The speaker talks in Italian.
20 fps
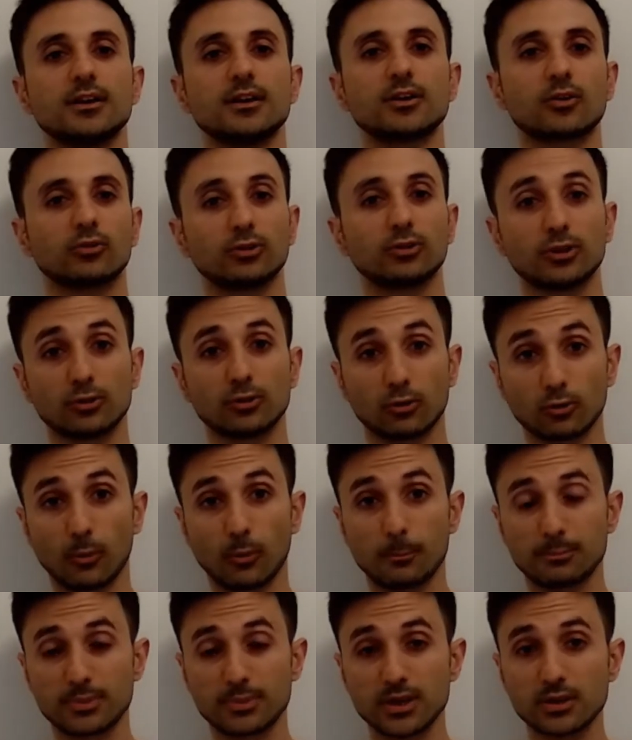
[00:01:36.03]
con le
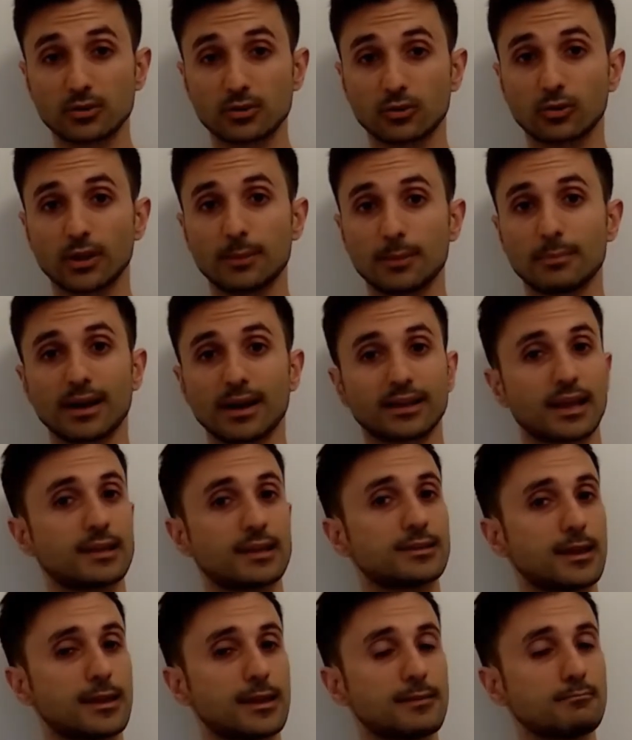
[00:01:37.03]
loro piccole ma
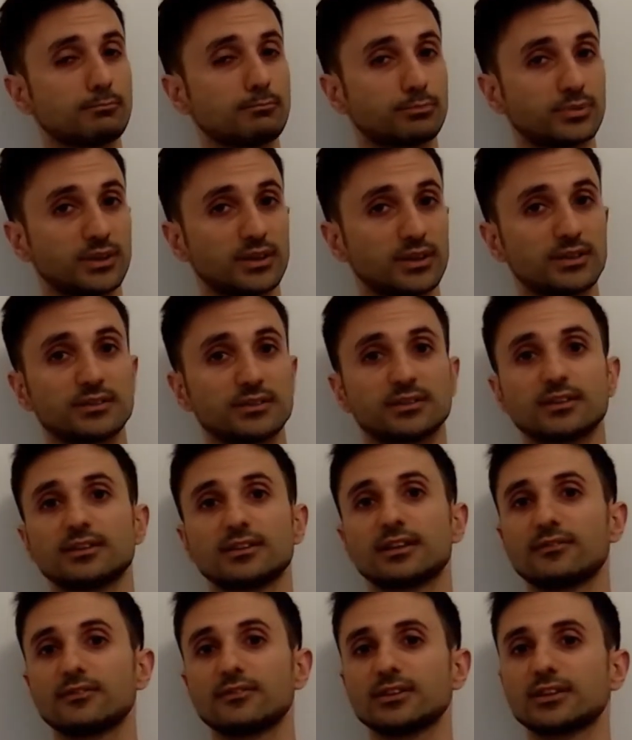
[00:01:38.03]
grandi imprese
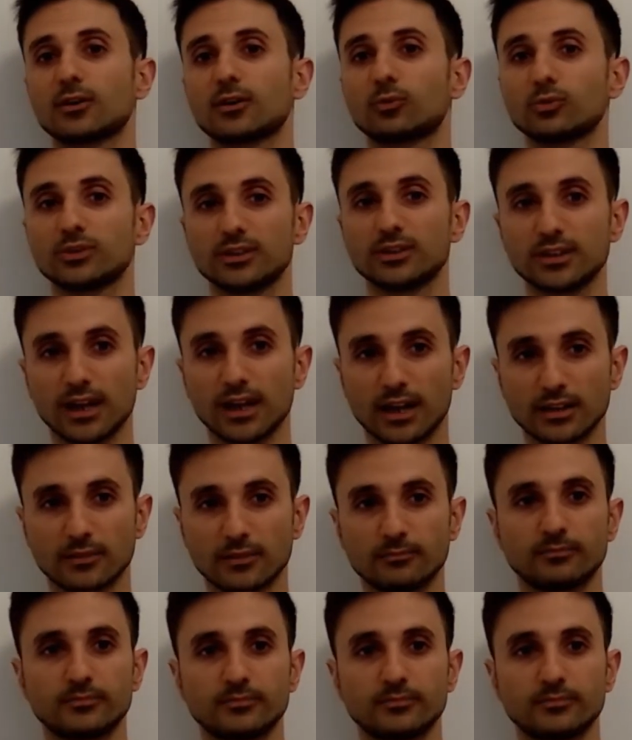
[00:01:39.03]
della vita quotidiana.